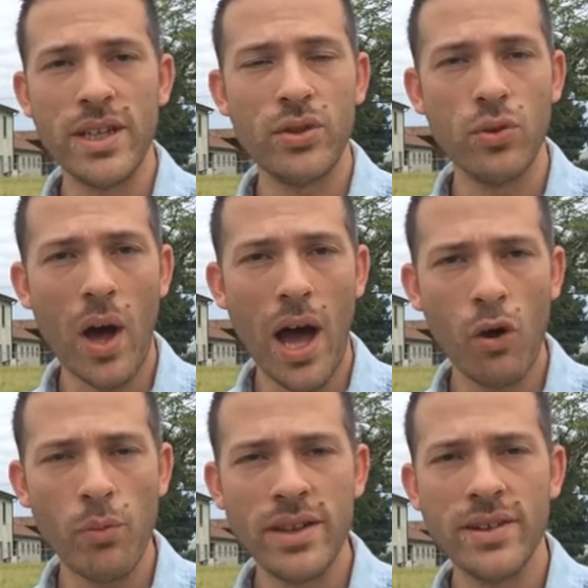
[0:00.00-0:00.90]
detto,
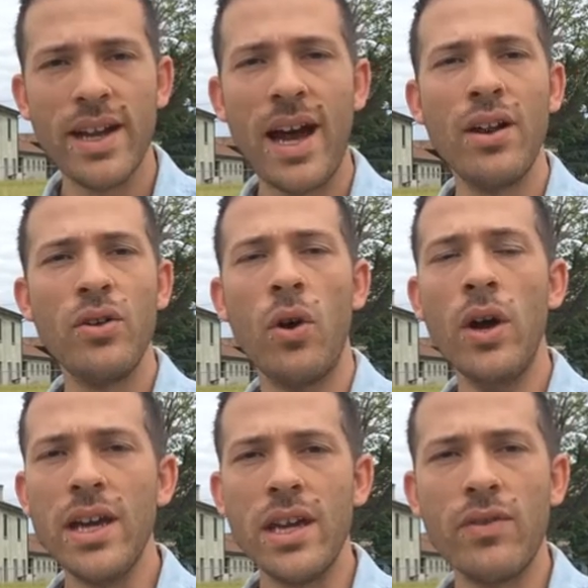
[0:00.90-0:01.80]
aumenteranno,
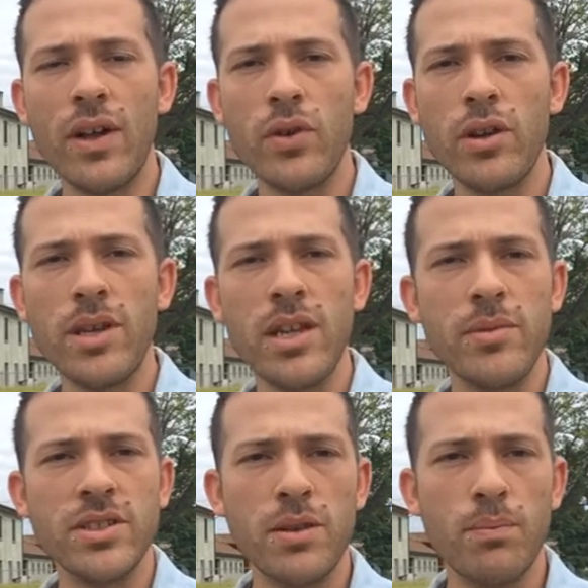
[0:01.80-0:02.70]
i valori
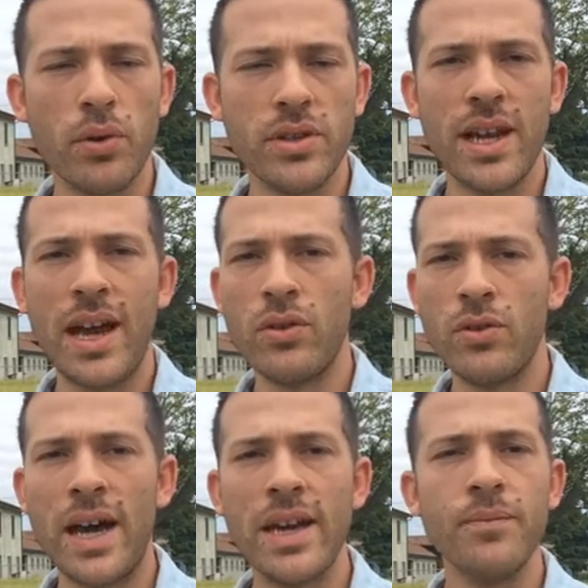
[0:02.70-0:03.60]
minimi si porteranno
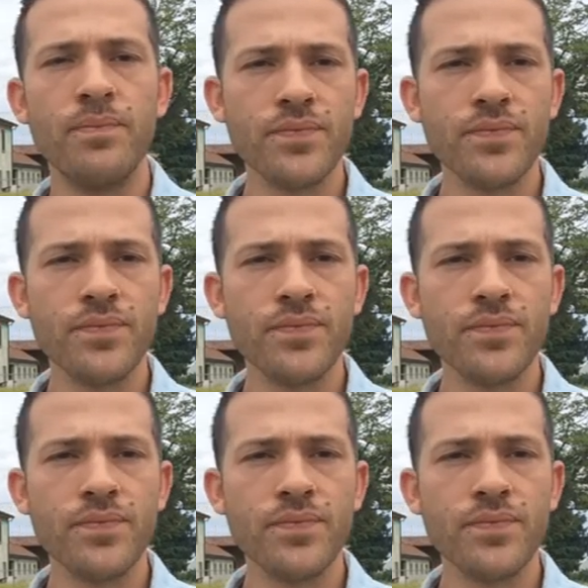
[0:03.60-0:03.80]
dai